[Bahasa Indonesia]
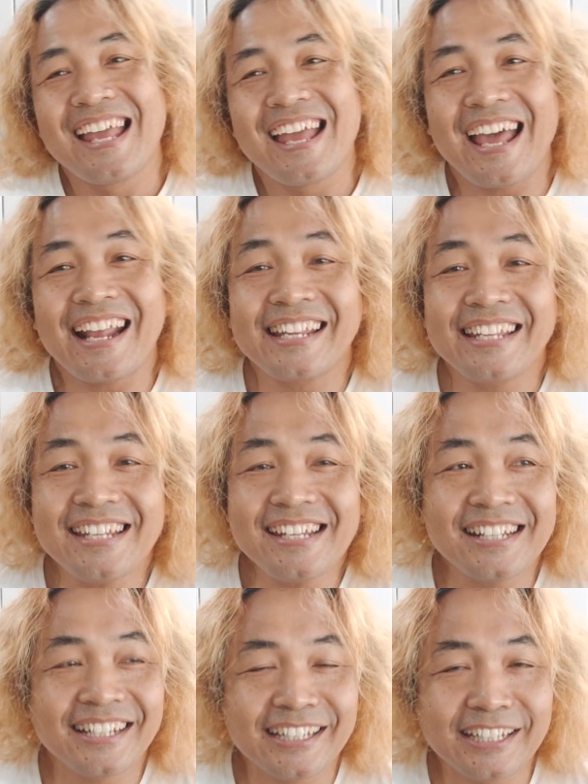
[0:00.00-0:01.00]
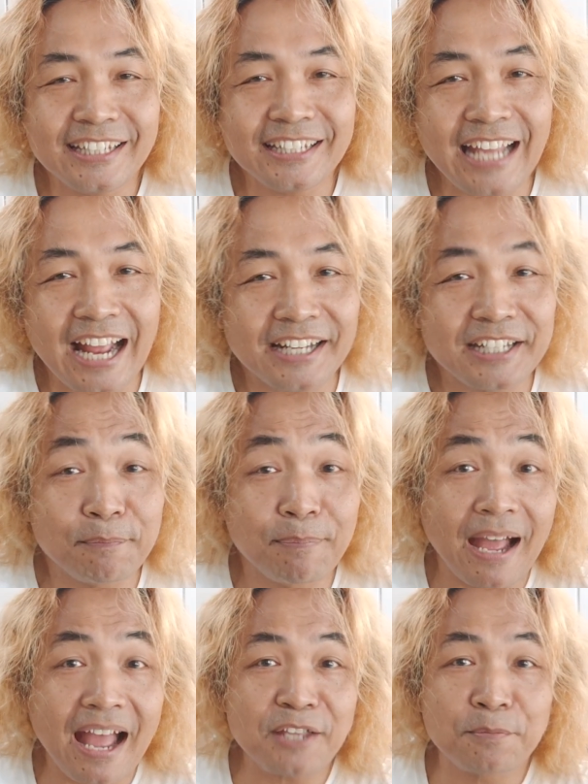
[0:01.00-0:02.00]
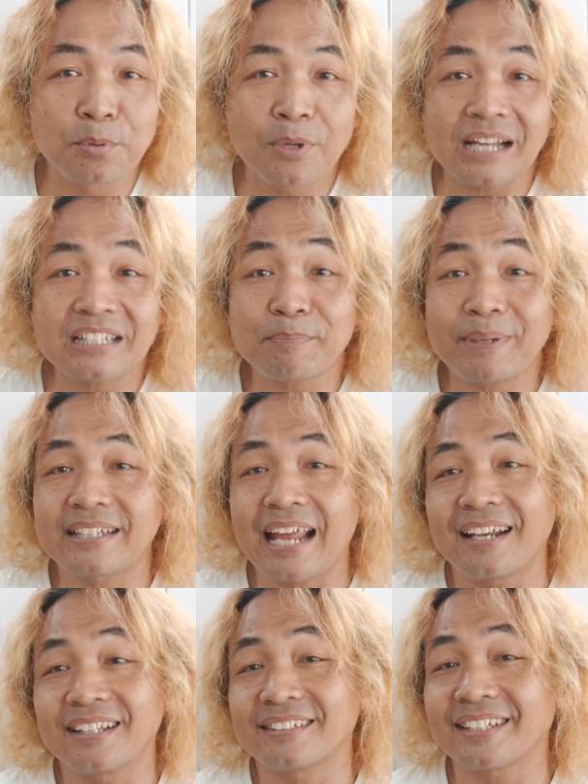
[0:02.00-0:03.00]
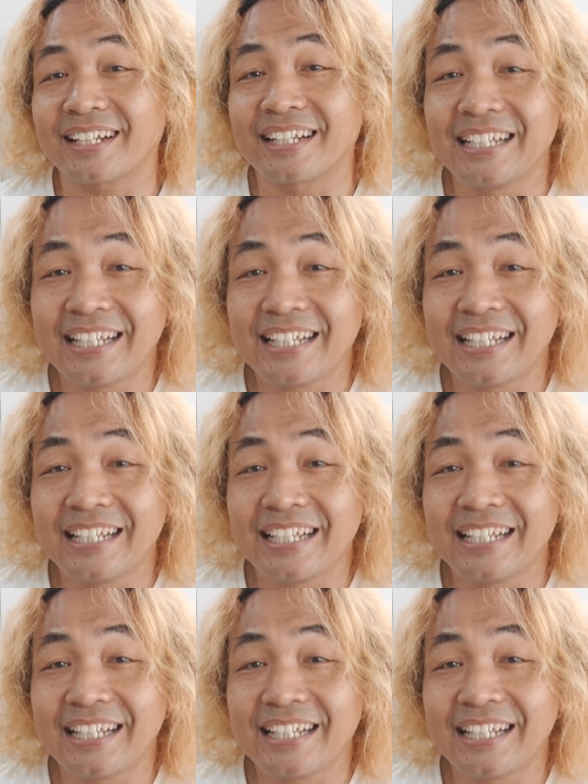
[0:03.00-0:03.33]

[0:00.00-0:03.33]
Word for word: Hari ini yang dibahas bukan sepeda listrik,